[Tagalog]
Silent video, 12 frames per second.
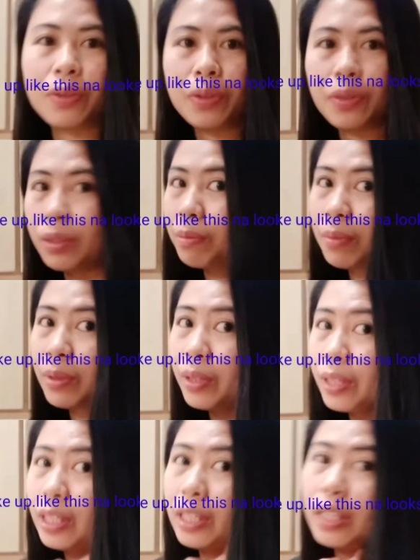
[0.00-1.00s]
Good
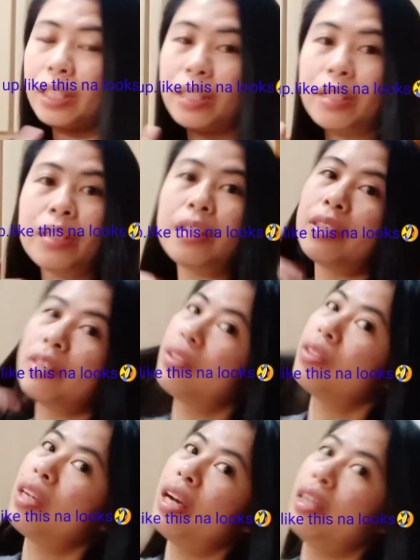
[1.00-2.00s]
morning.
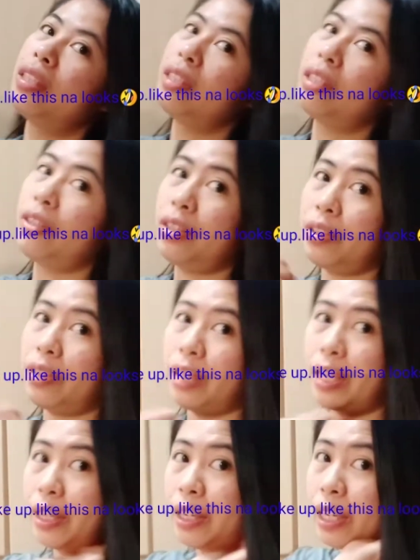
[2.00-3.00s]
So guys, ito yung
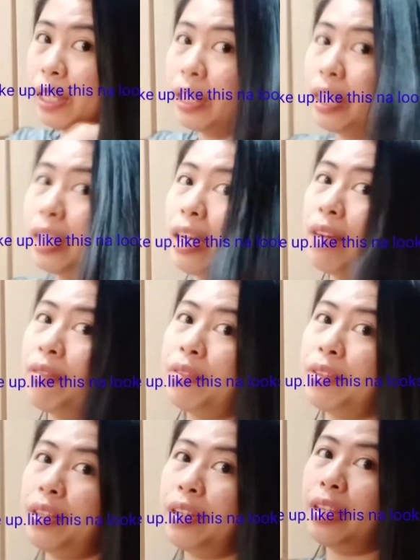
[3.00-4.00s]
hair natin
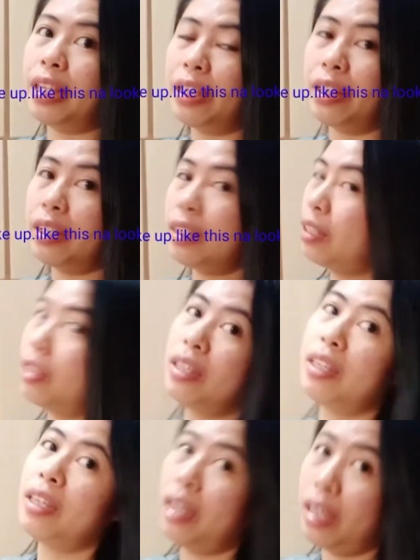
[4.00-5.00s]
after ng
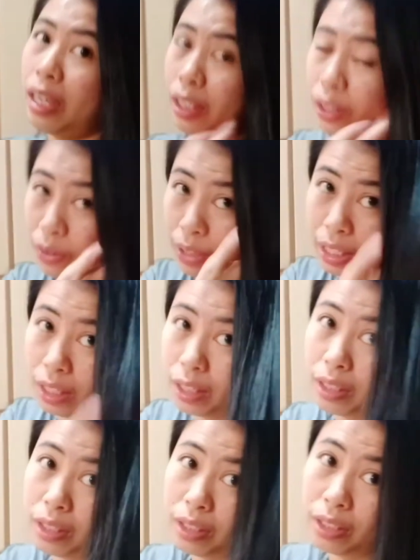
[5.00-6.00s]
hot oil.
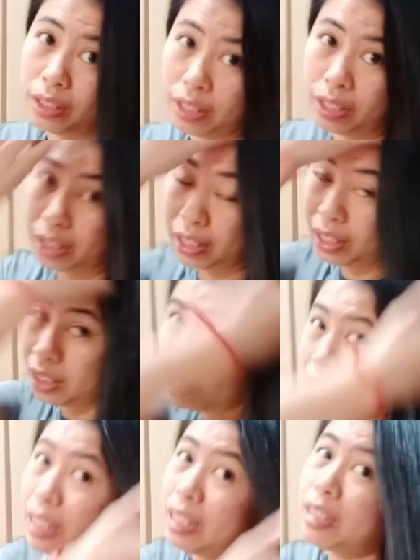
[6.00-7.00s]

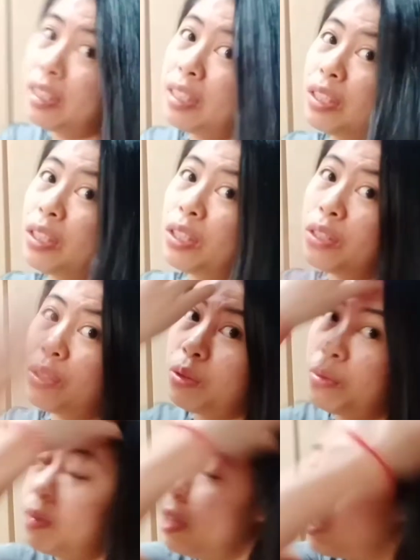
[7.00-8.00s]
See?
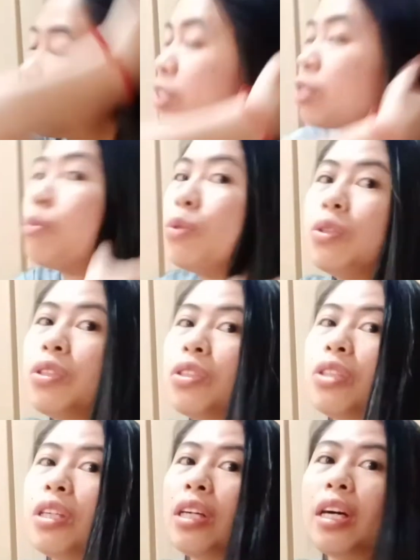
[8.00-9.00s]
Sobrang smooth
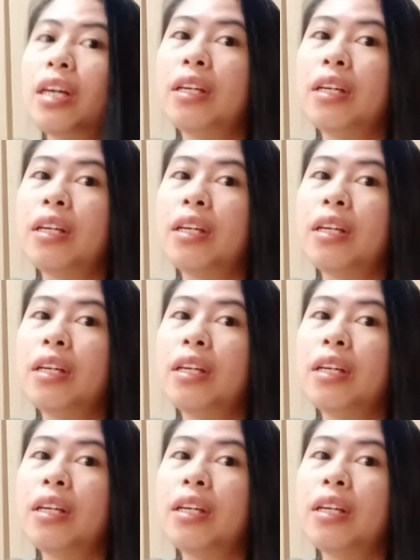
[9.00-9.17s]
siya.